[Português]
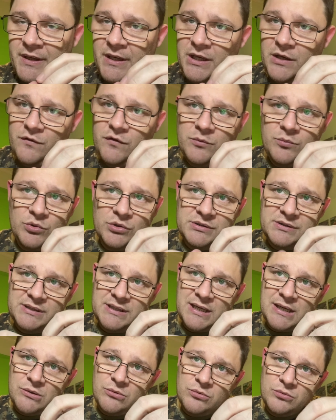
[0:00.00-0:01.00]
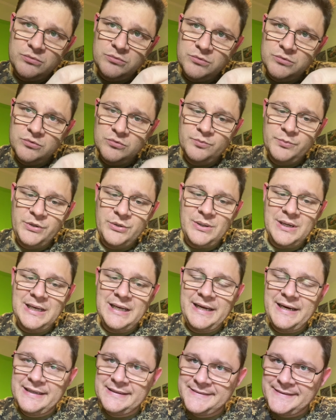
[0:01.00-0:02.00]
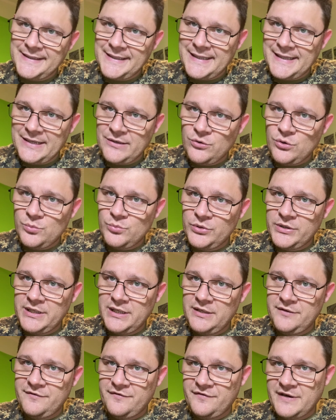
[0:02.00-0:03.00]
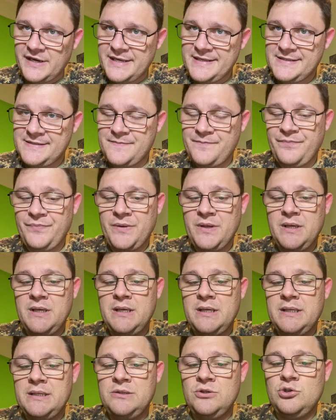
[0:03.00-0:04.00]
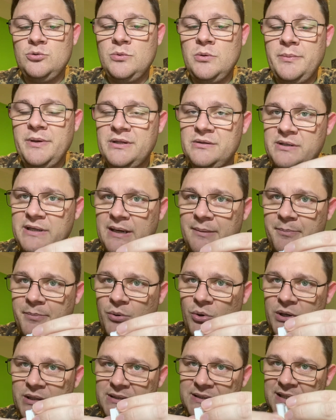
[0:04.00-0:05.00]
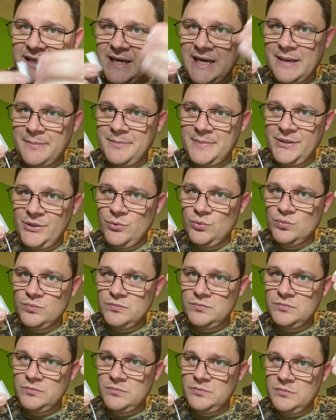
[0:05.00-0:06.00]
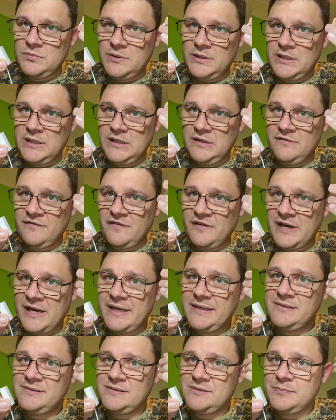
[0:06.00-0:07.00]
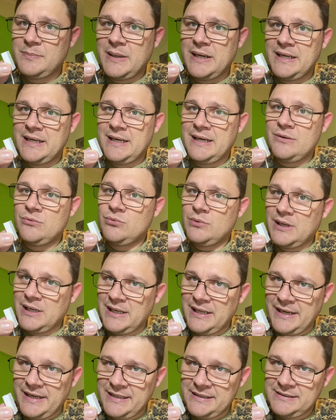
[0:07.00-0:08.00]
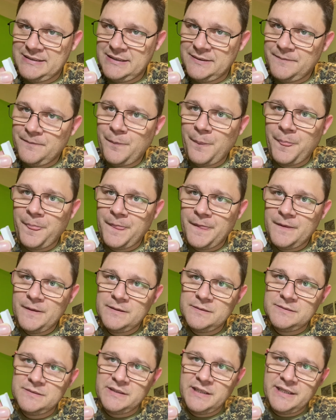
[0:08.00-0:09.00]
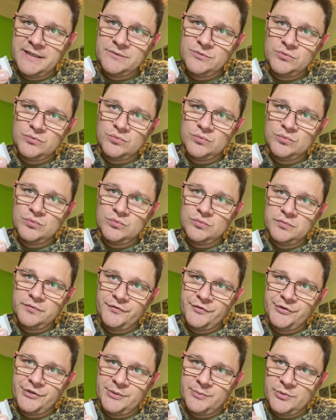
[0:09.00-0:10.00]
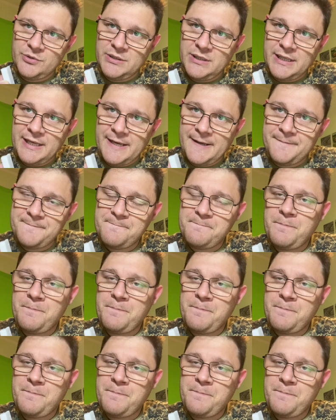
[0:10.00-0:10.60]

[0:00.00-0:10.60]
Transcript: Eu vou mostrar o, o meu alerta lá, como que ele faz. No momento que a porta abriu, ele vai disparar um alerta certo? No, no firmware lá.